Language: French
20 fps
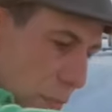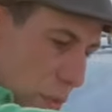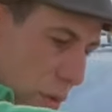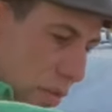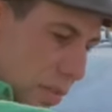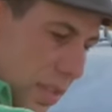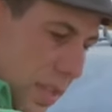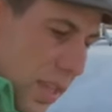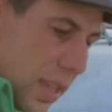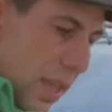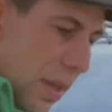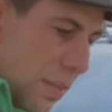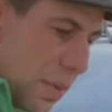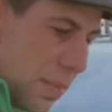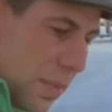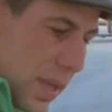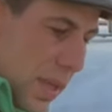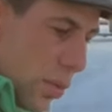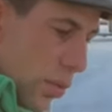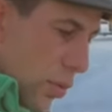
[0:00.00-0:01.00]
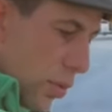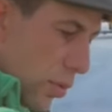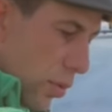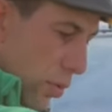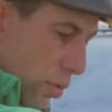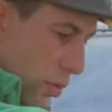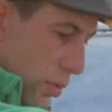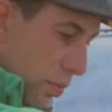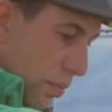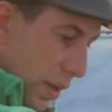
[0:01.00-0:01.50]
pour éviter d'abîmer
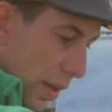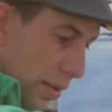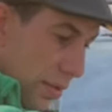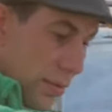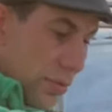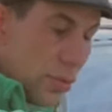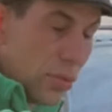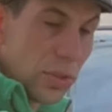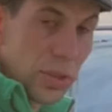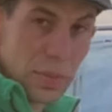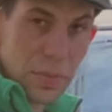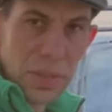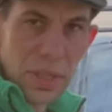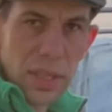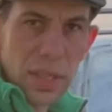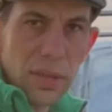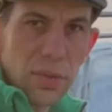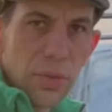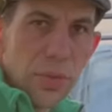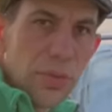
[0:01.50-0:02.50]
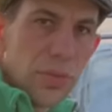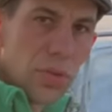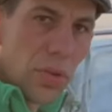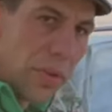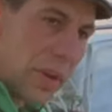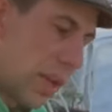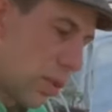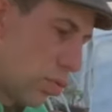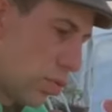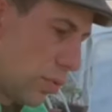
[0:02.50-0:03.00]
euh, ben, vos semis et de foutre en
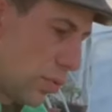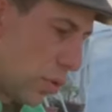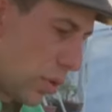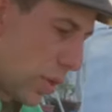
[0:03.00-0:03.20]
l'air toutes vos